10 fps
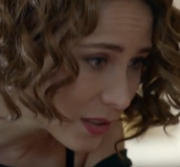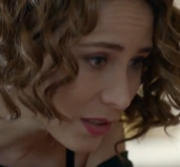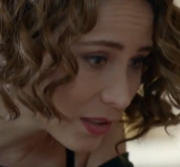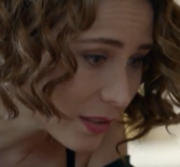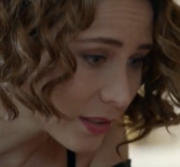
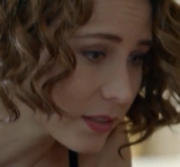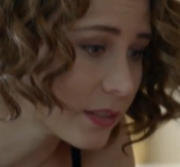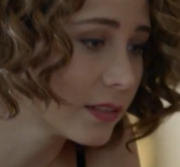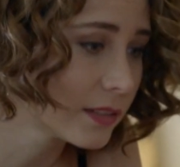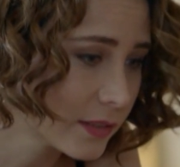var?
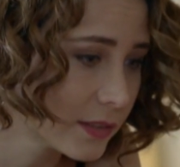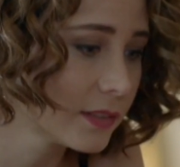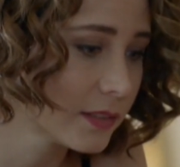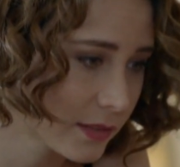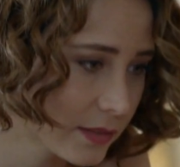
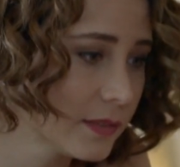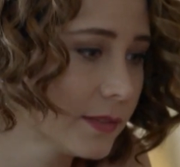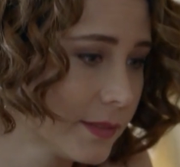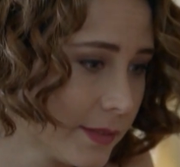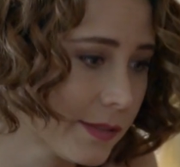Bak
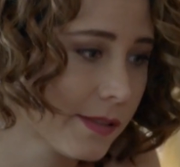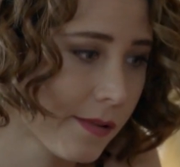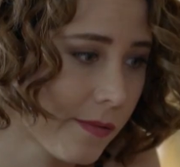ben sana